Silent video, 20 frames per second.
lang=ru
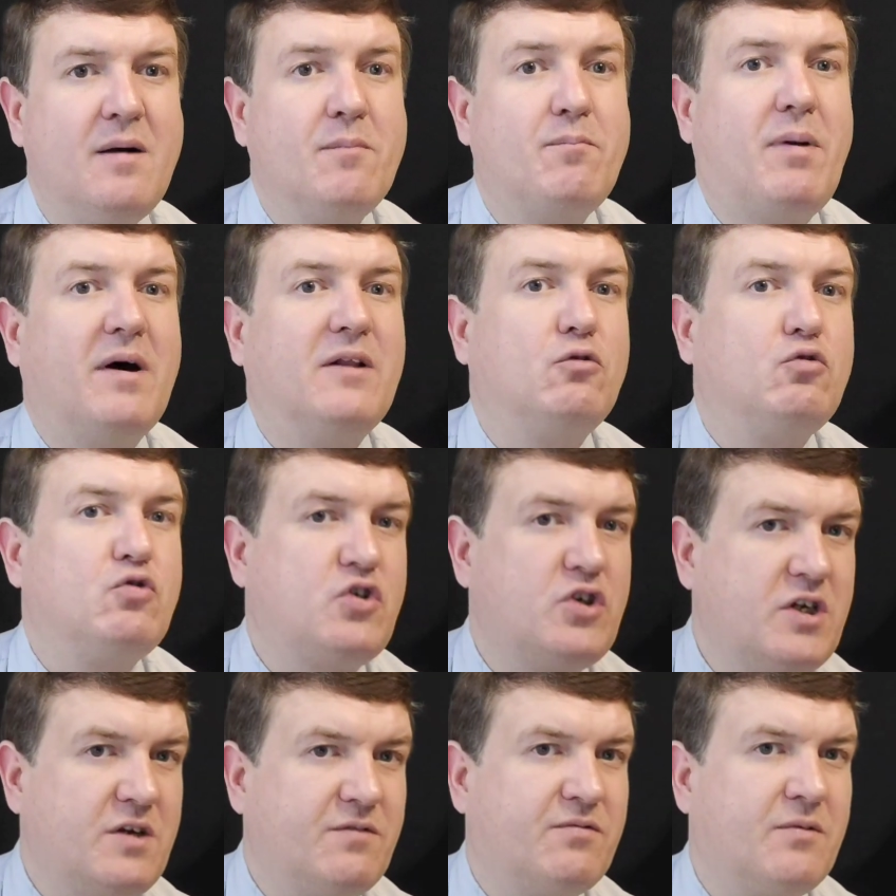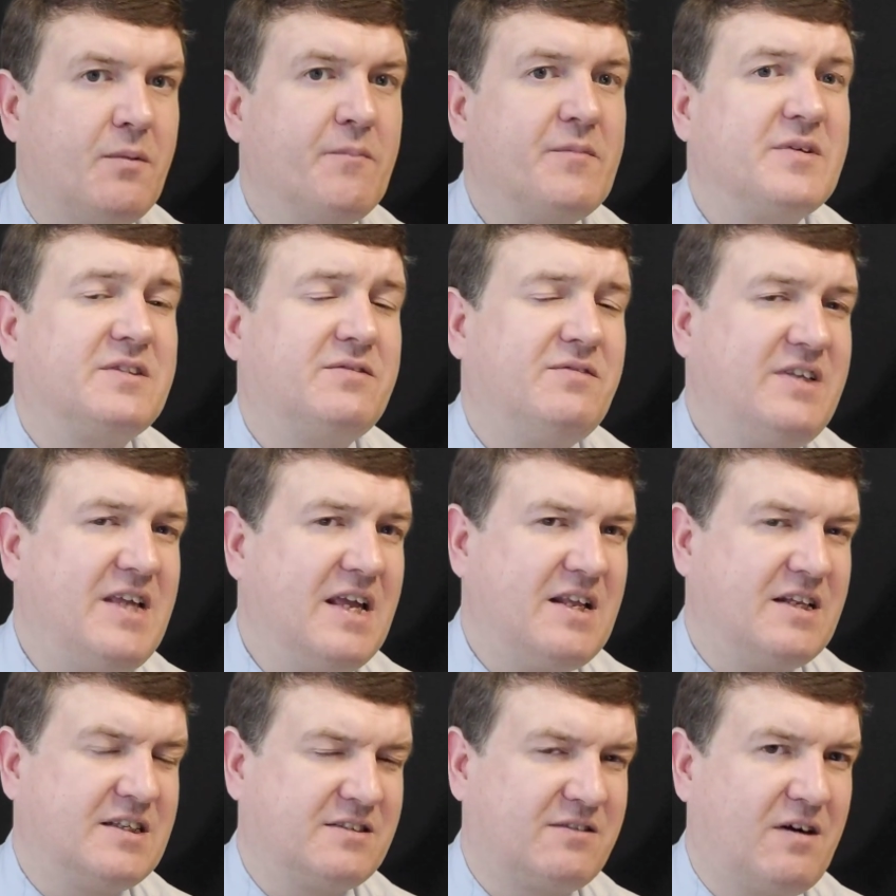получив
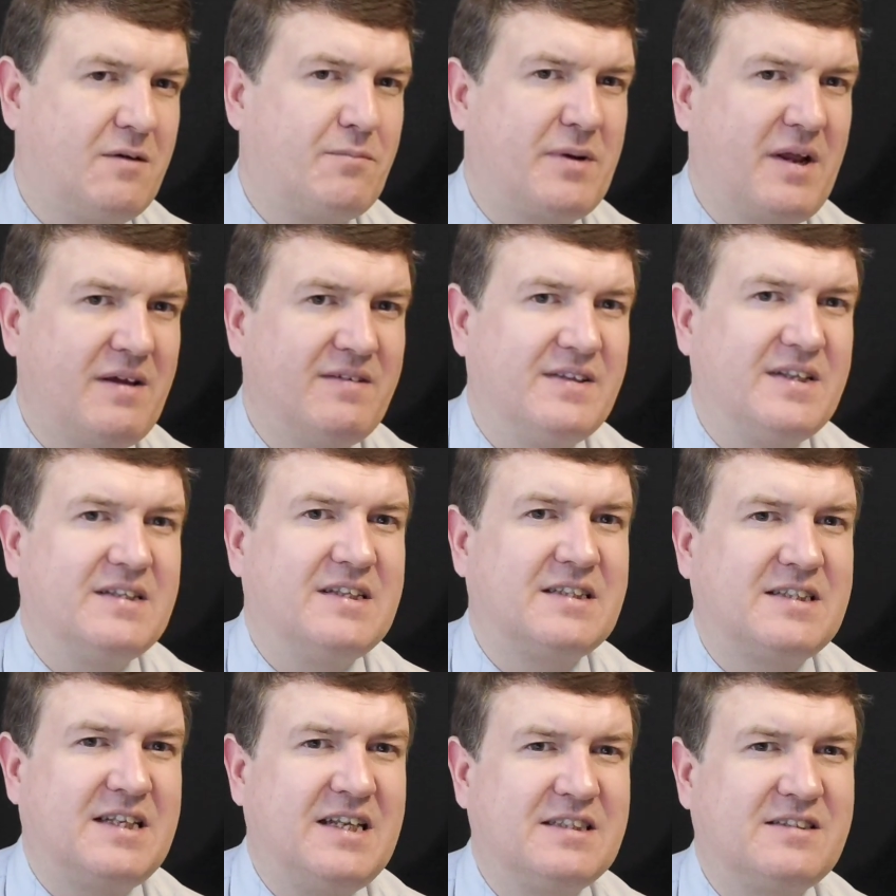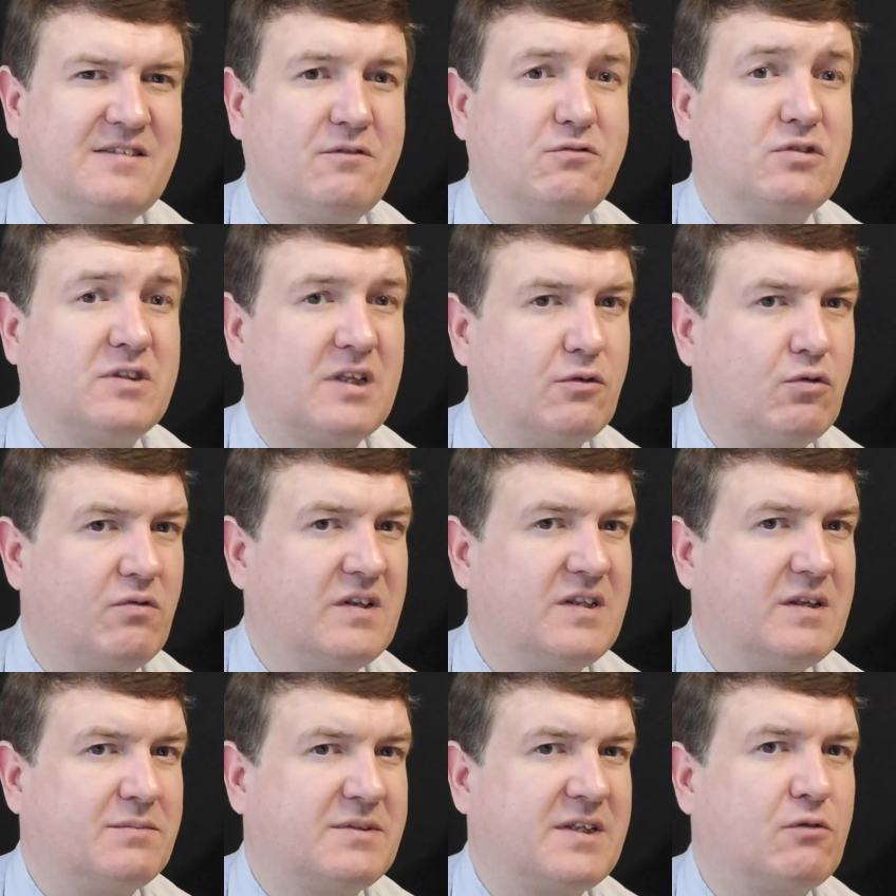свидетельство о праве на наследство в
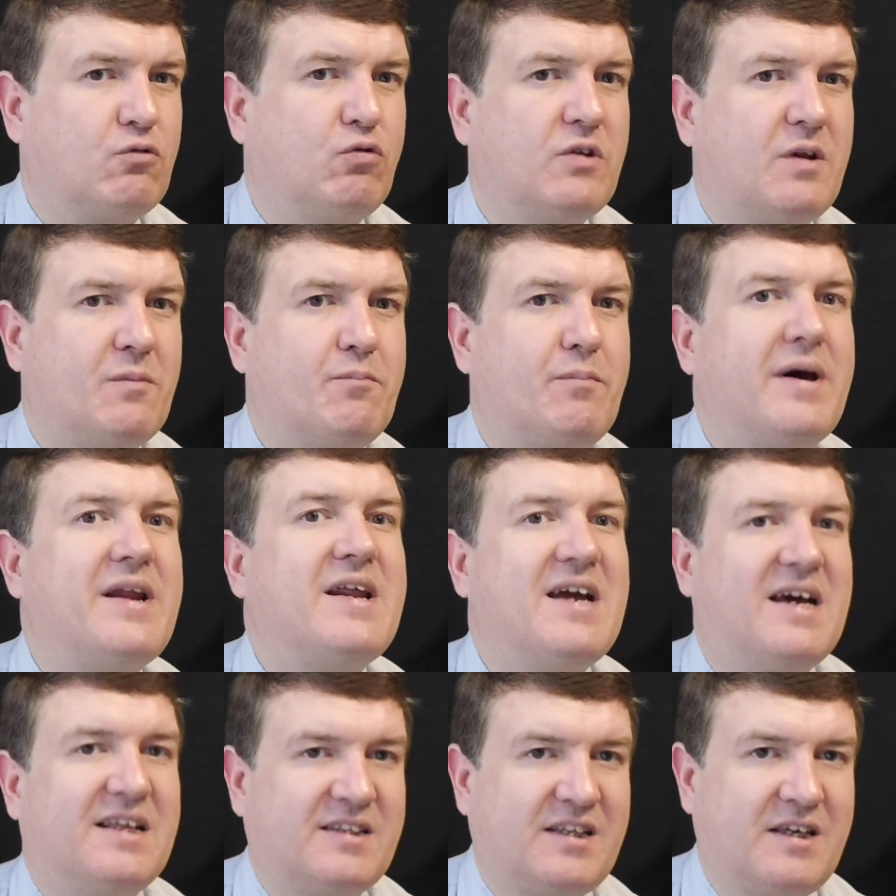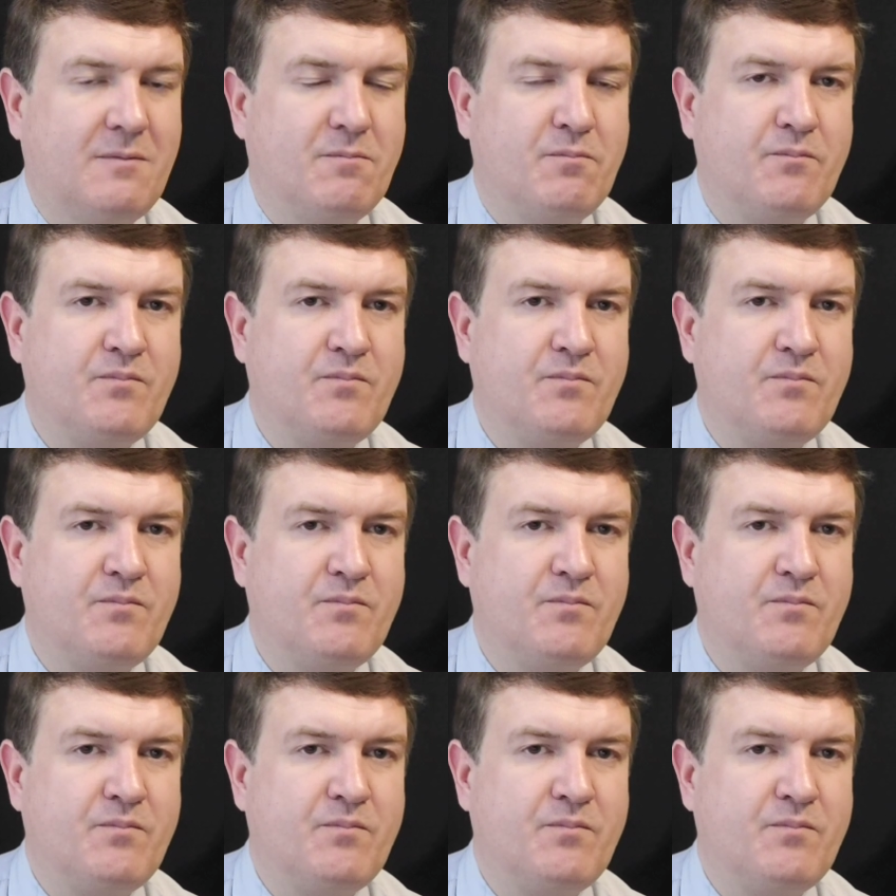установленном законом порядке.